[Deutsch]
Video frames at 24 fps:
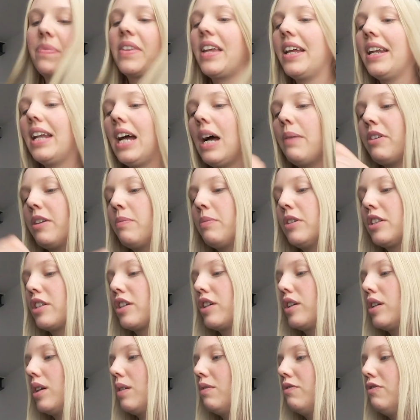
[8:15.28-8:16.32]
Dann habe ich
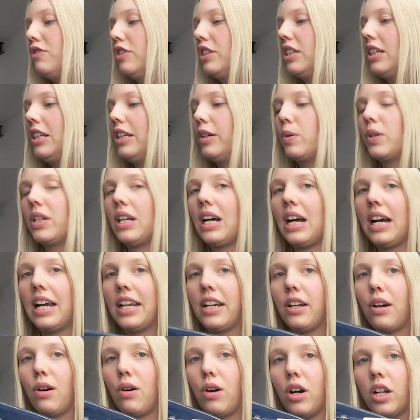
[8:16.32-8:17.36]
mitgenommen für die Leona
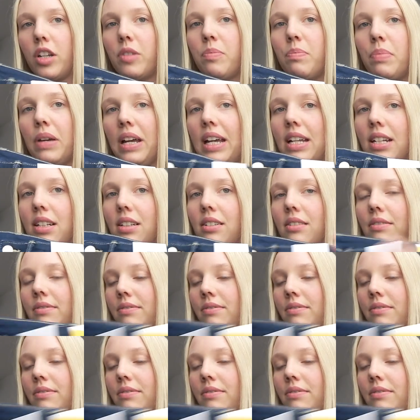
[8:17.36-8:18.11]
eine Hot Hotpan.